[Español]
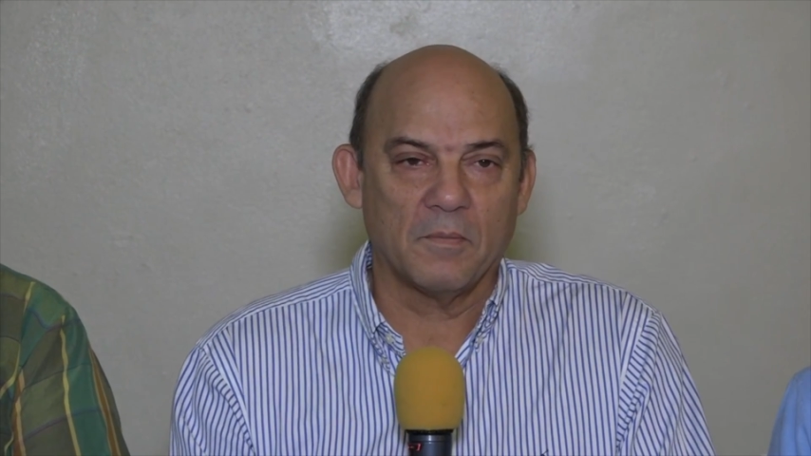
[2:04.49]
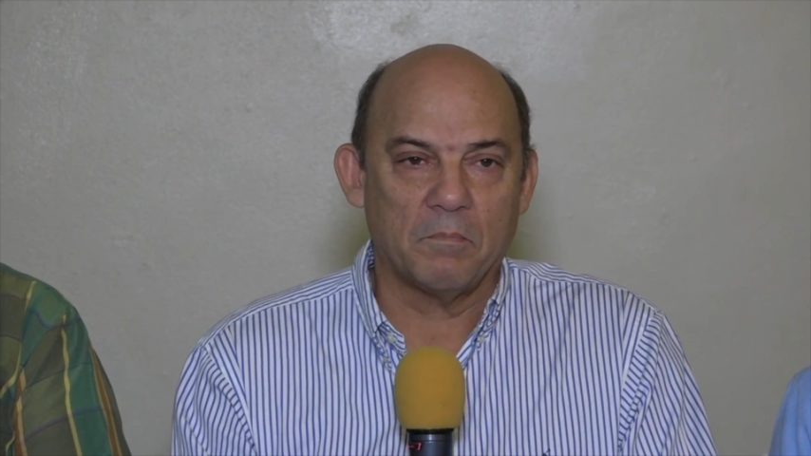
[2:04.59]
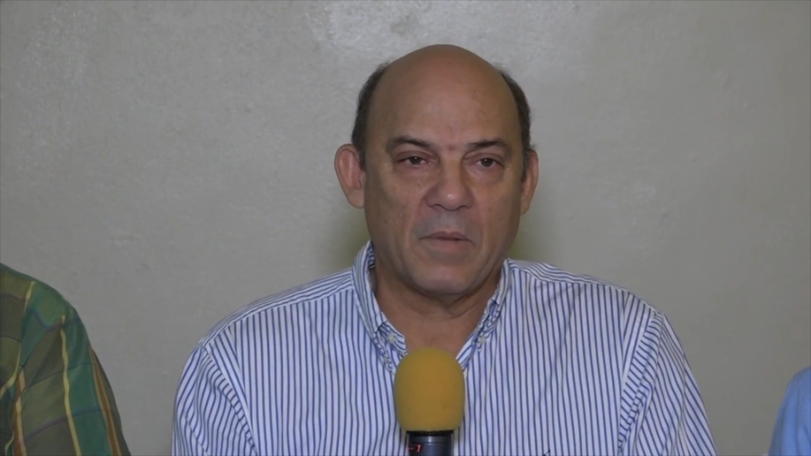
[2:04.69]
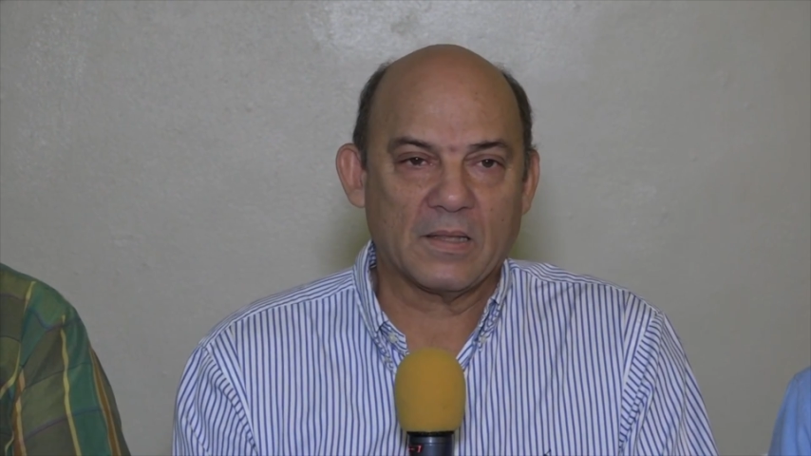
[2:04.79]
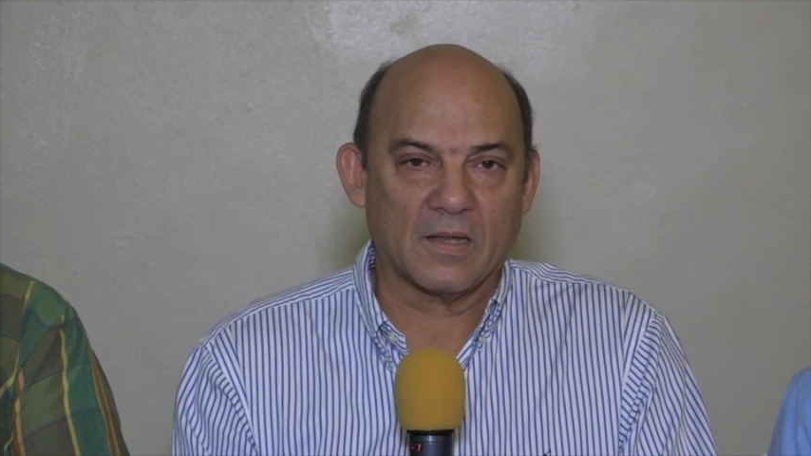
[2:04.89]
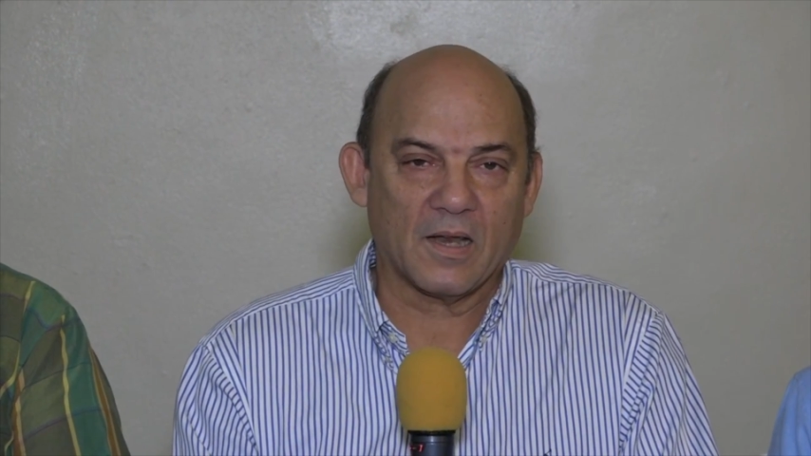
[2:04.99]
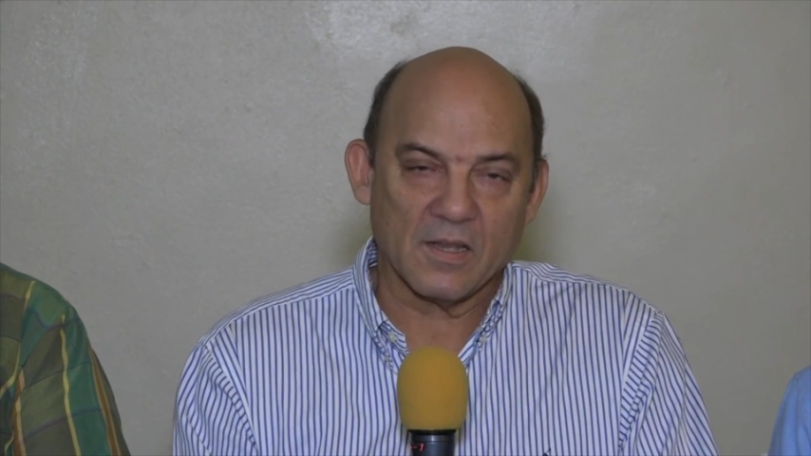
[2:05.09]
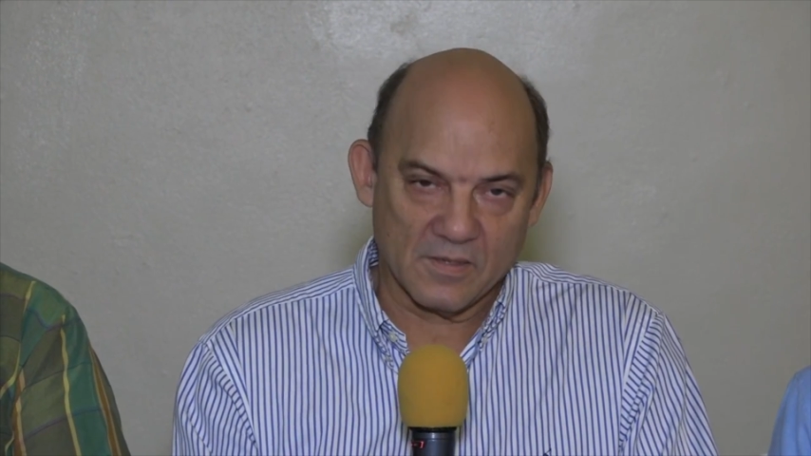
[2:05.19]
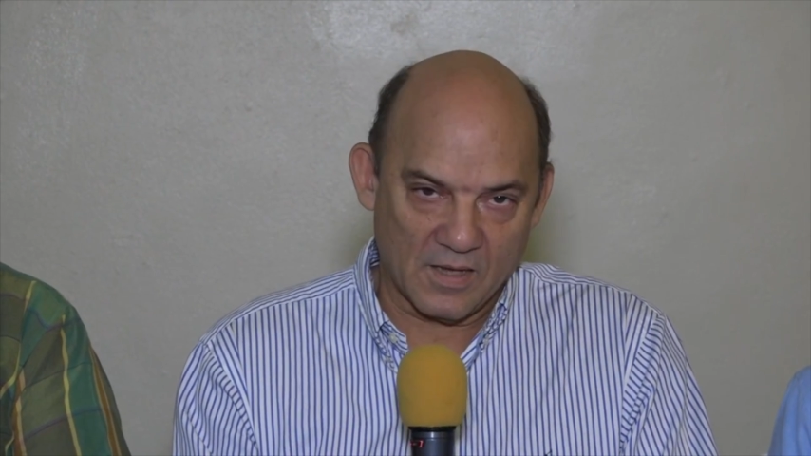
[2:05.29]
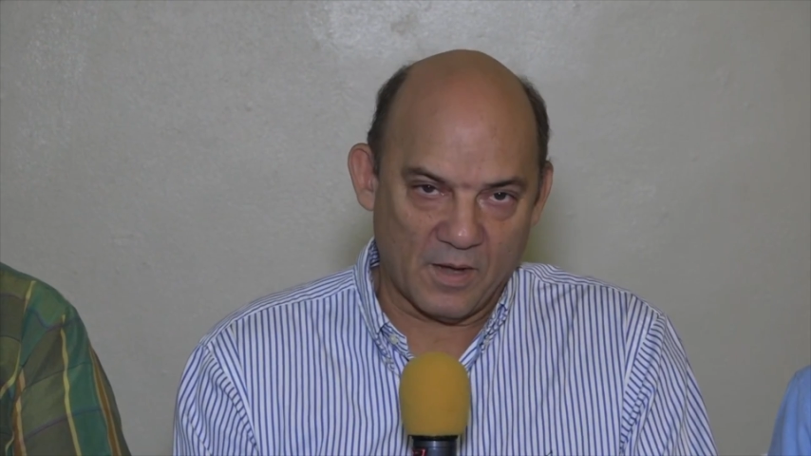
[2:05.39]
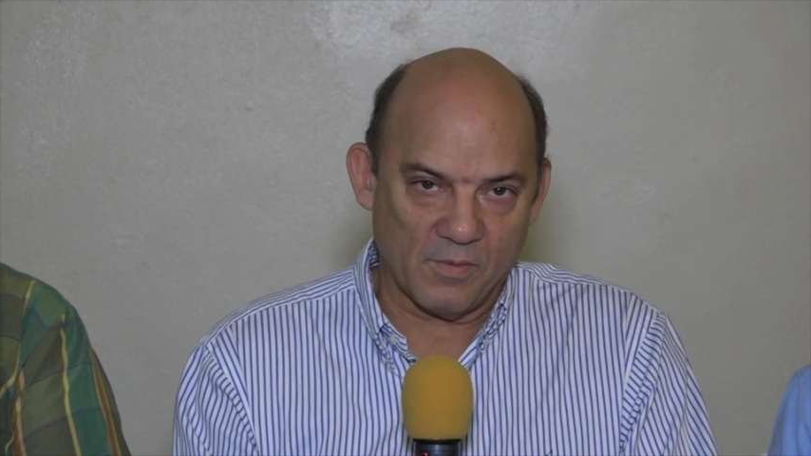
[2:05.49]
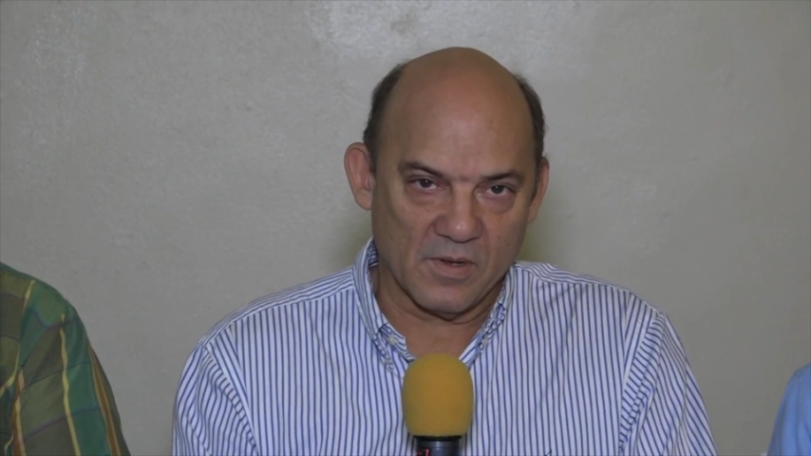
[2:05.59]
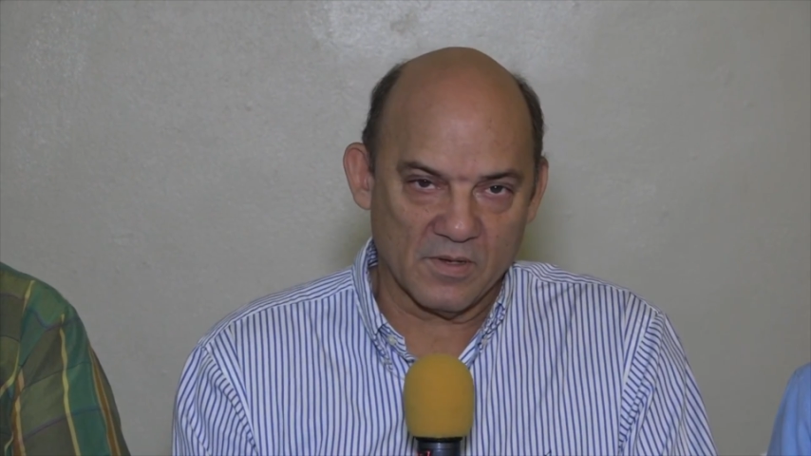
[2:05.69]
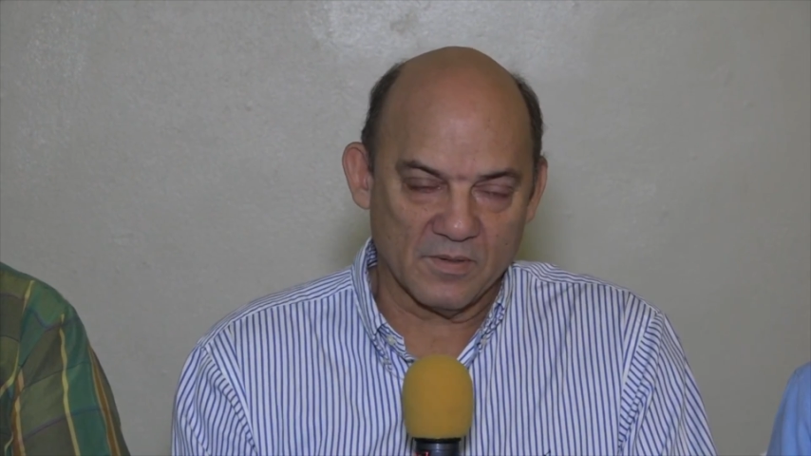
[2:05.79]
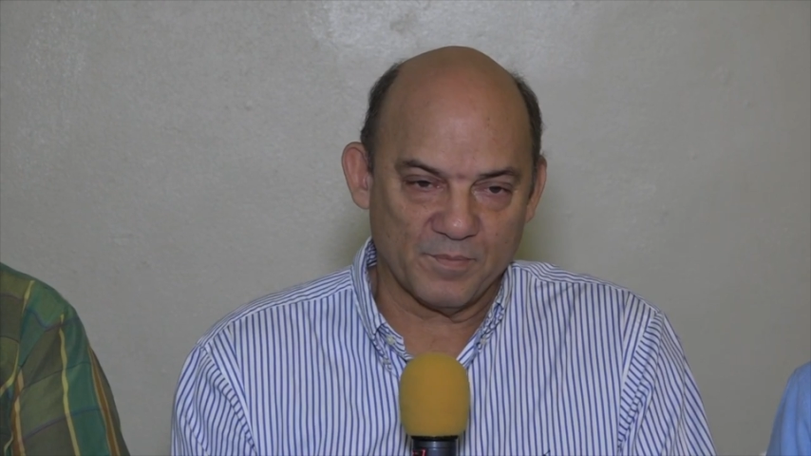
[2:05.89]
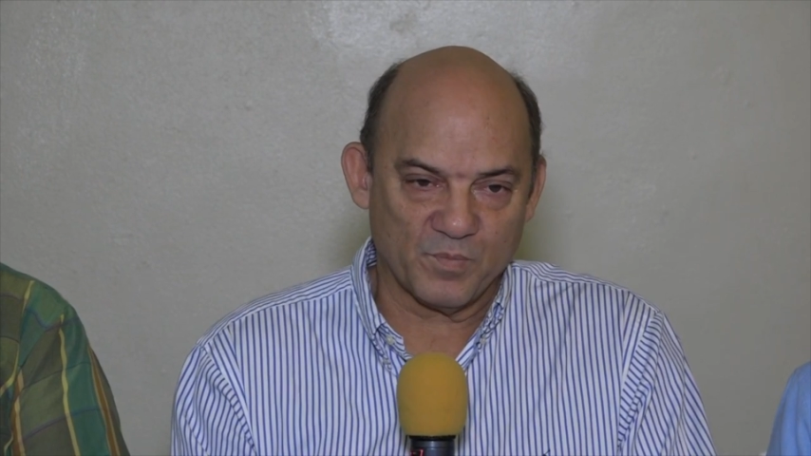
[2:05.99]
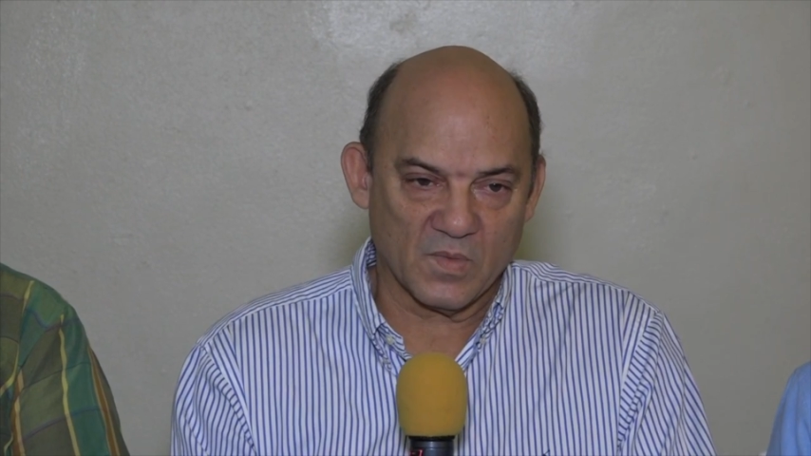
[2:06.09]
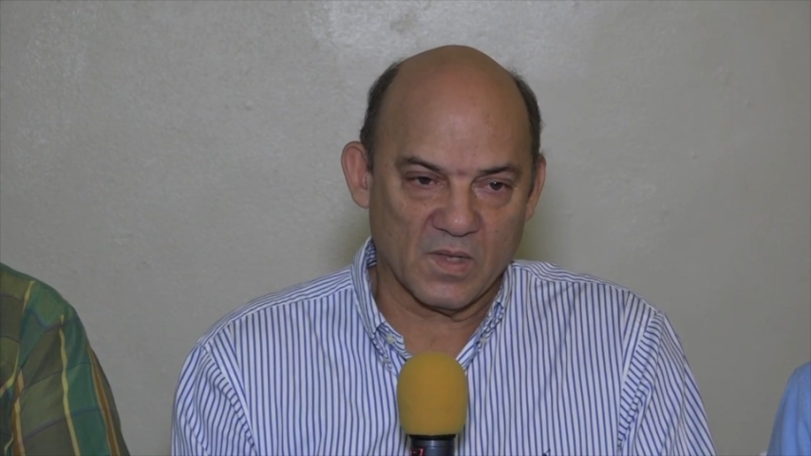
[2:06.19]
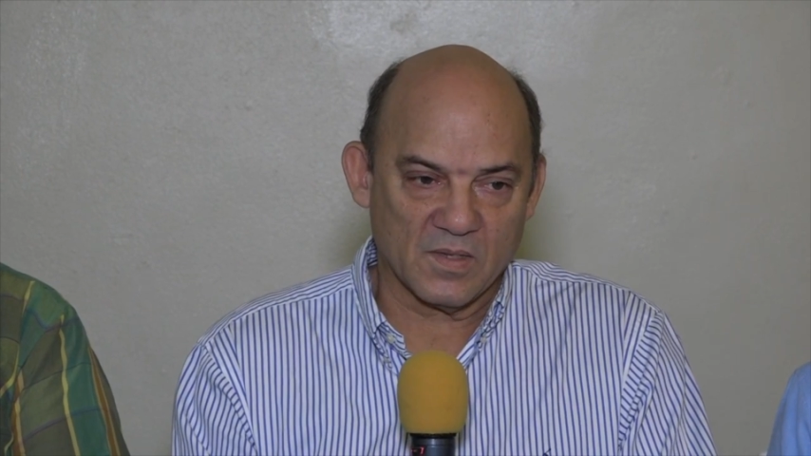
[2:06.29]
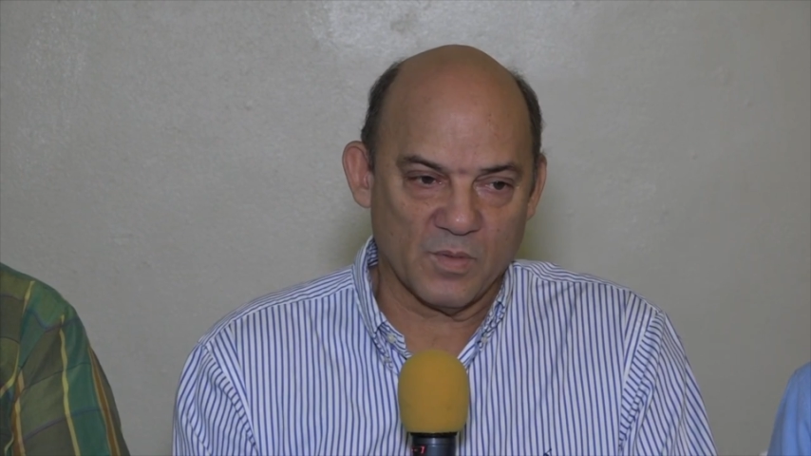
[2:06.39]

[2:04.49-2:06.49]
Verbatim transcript: materializable, que